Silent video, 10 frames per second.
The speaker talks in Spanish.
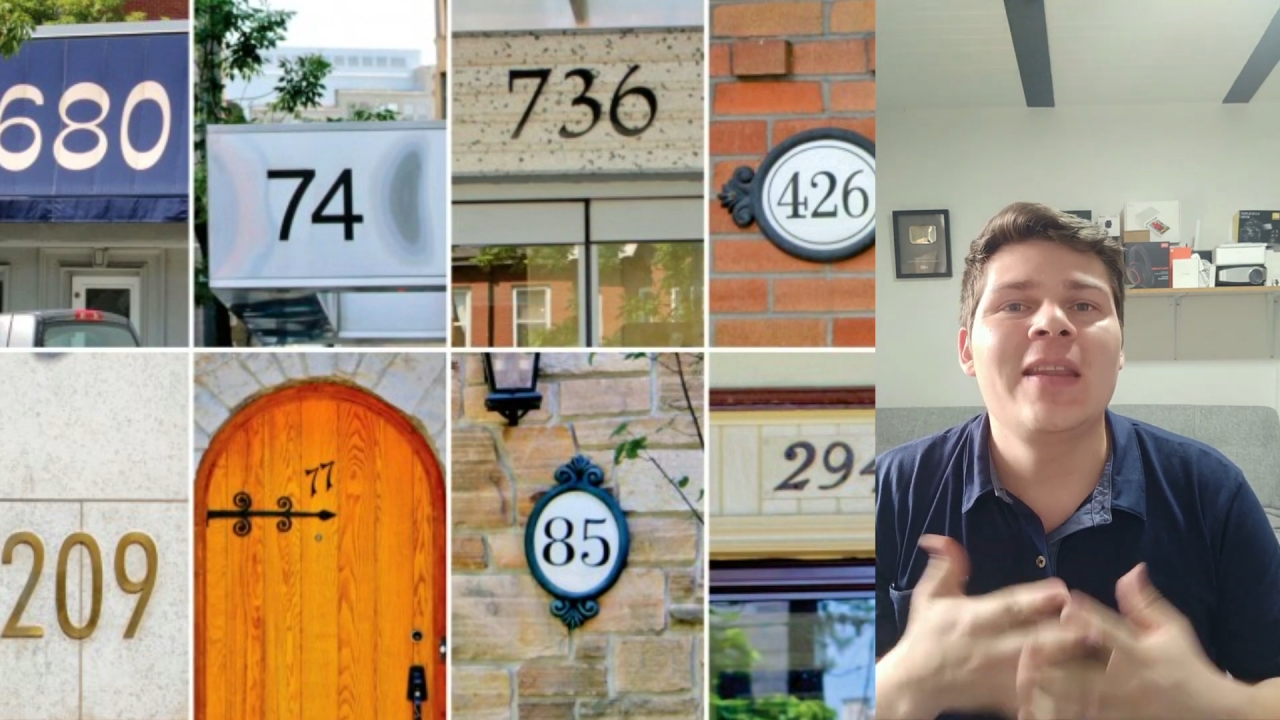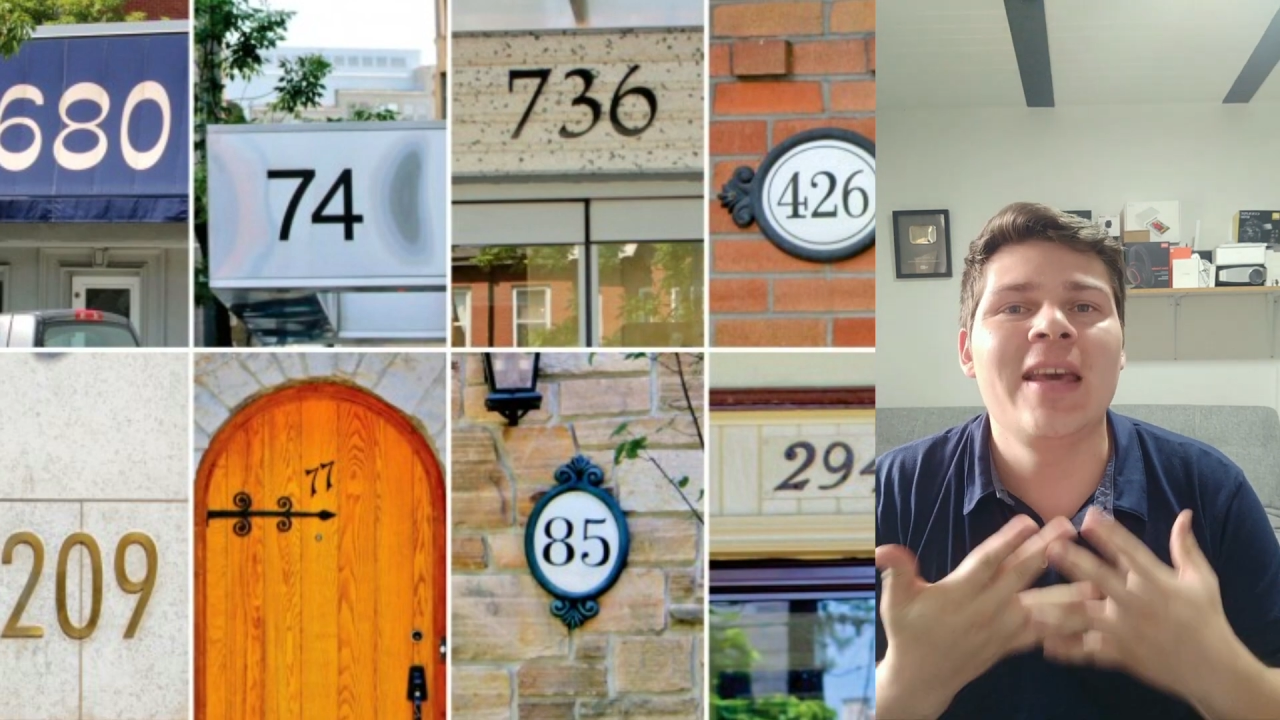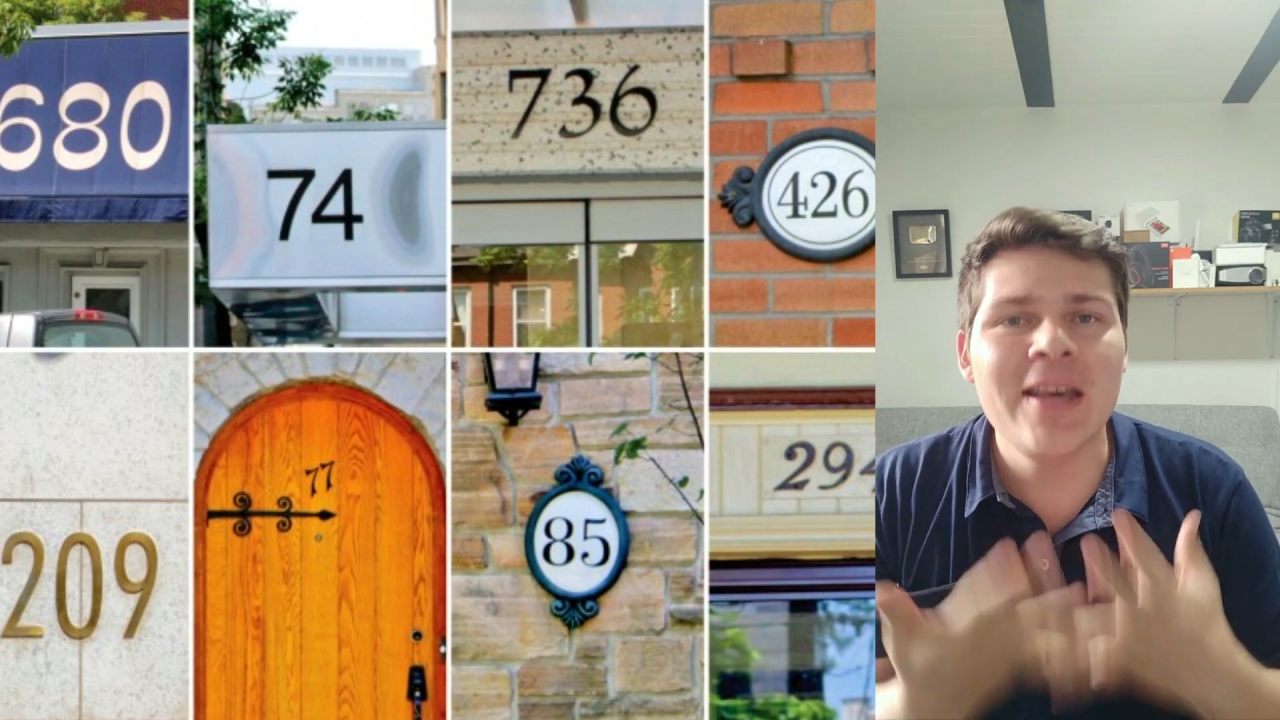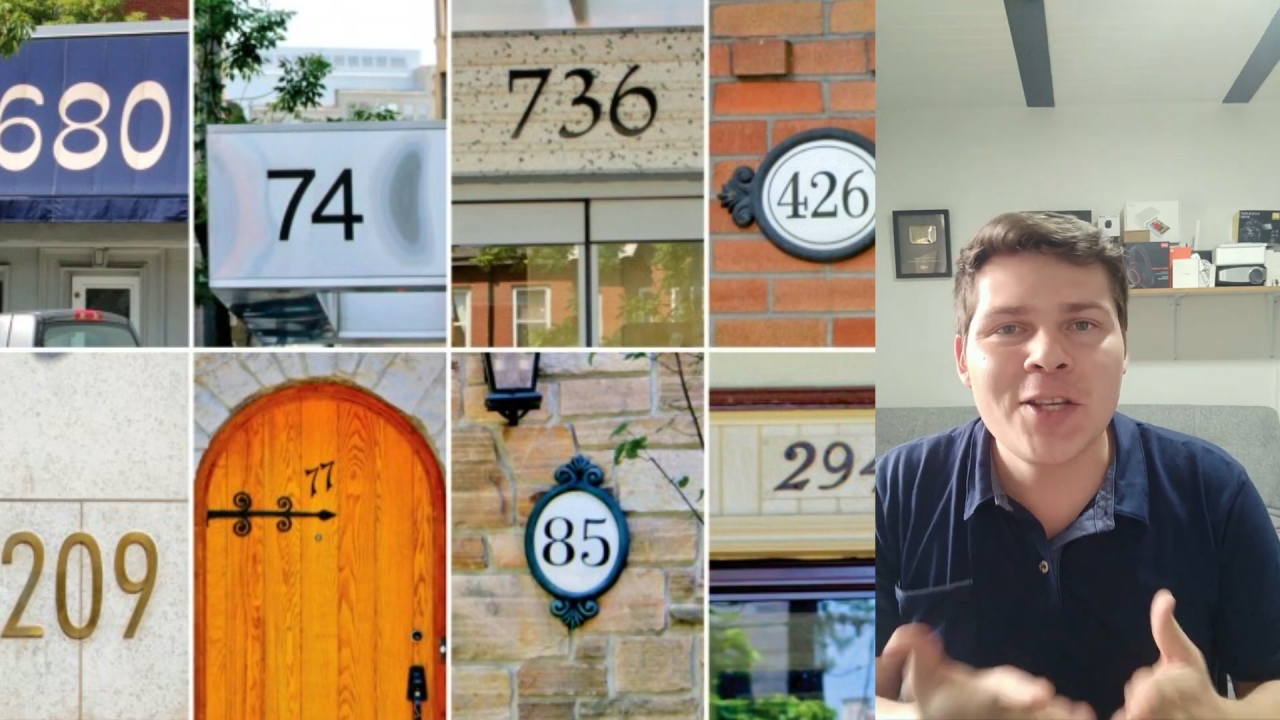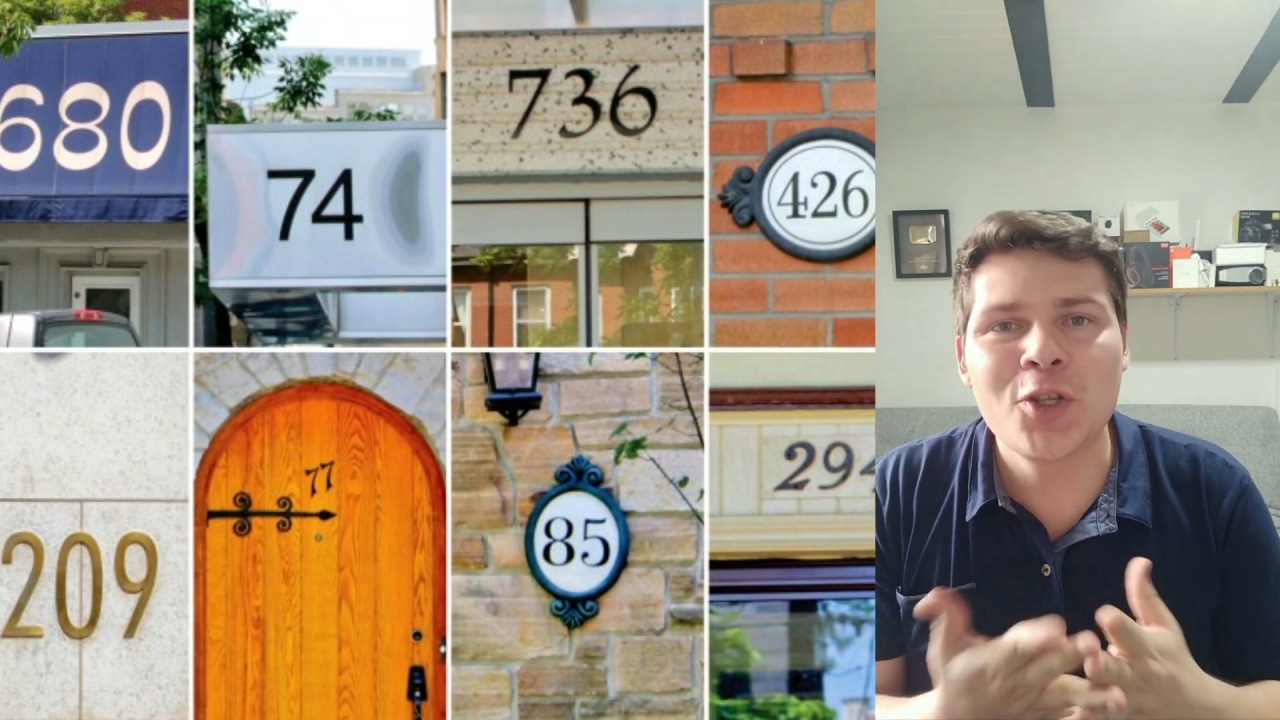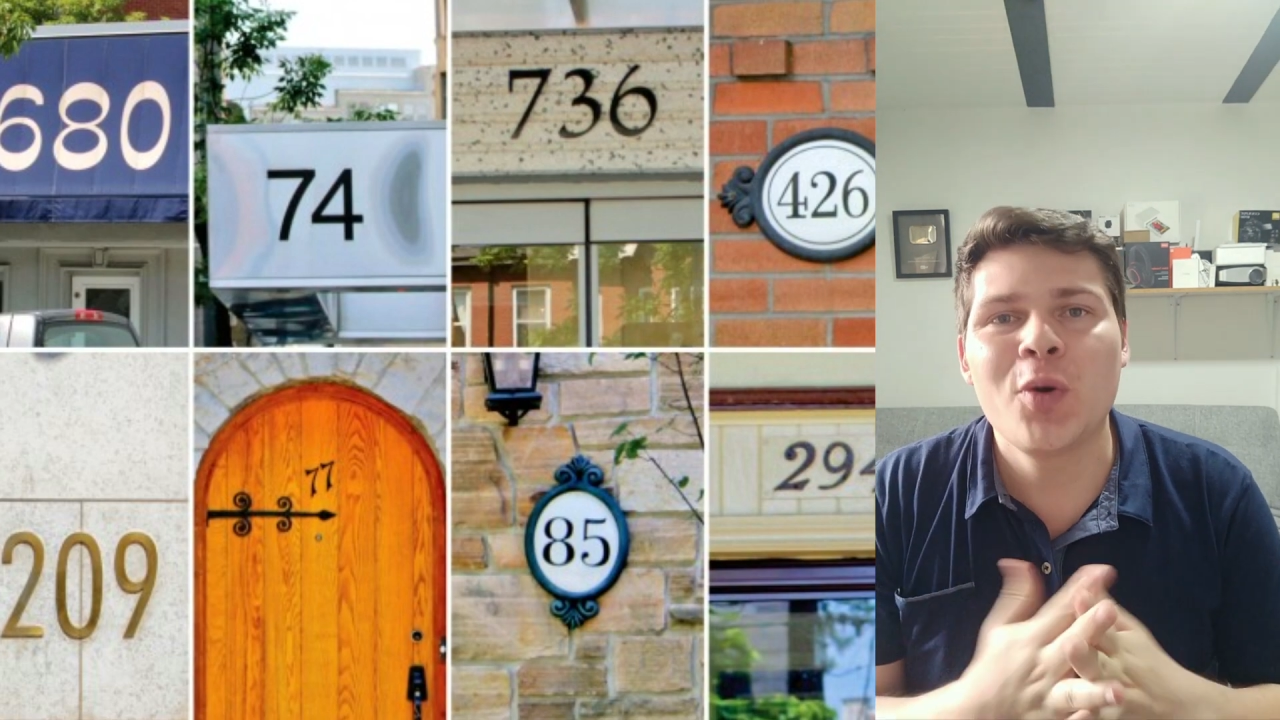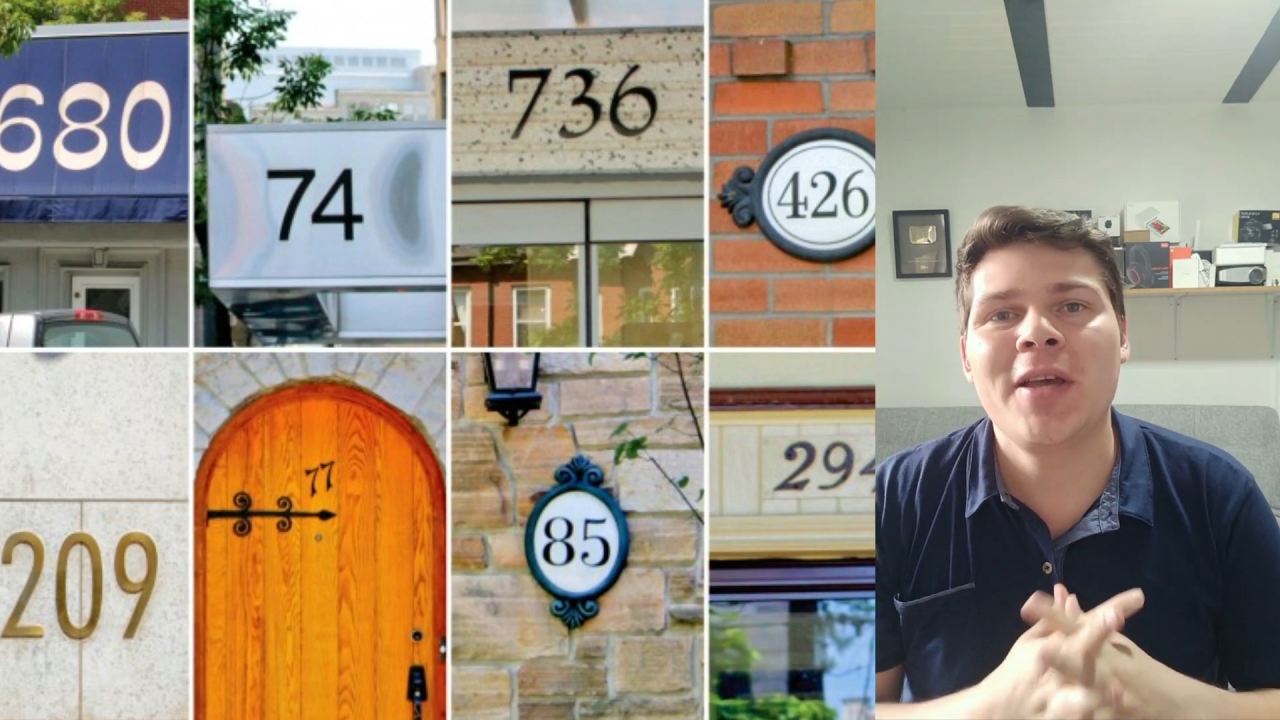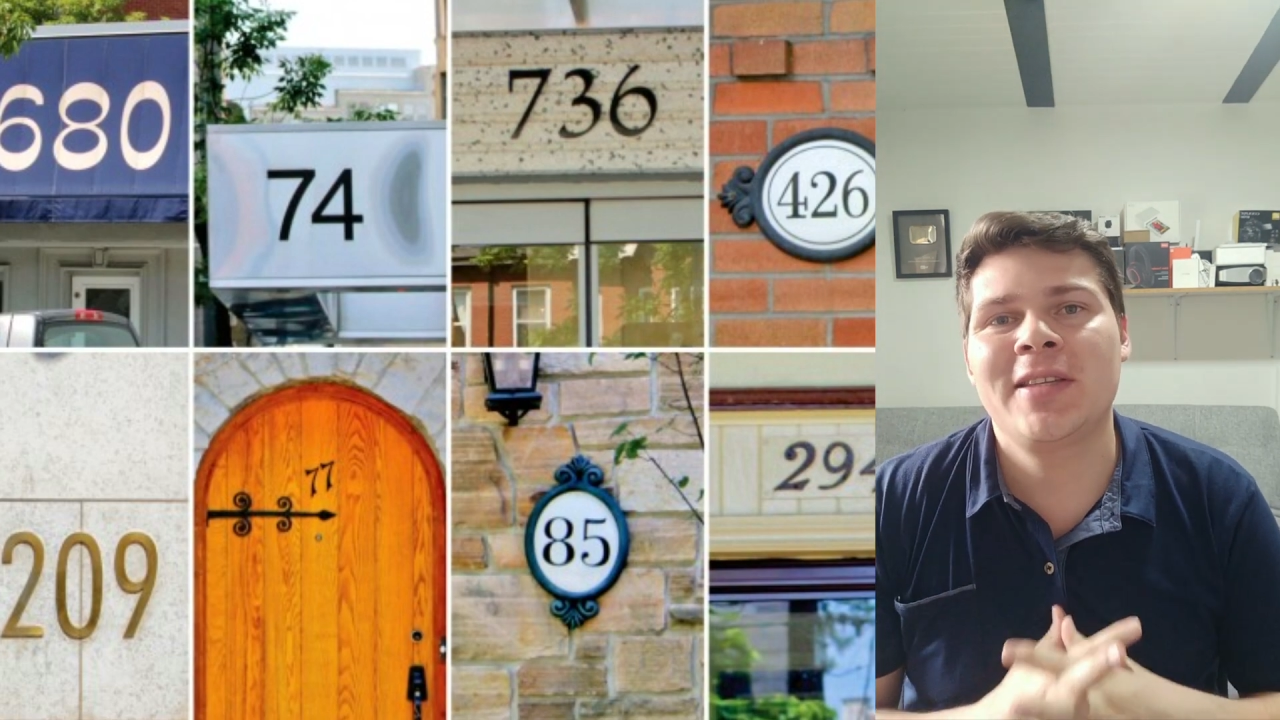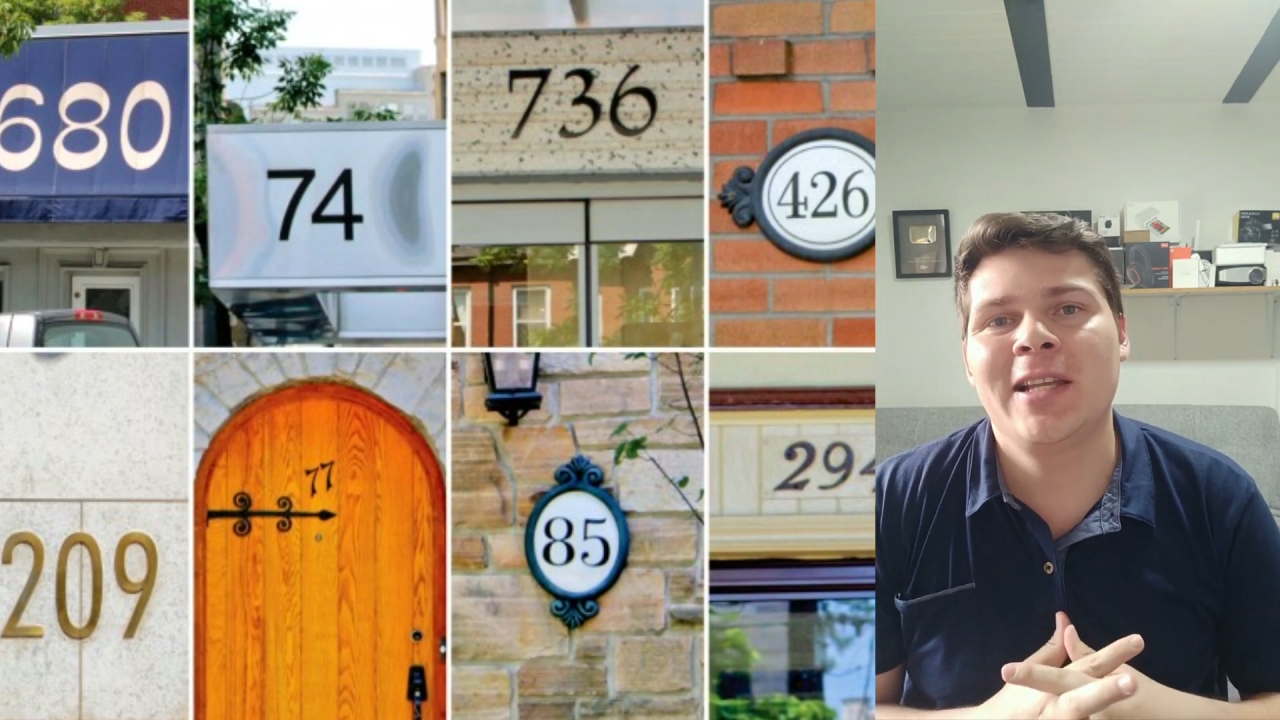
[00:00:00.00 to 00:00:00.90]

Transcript: Eso es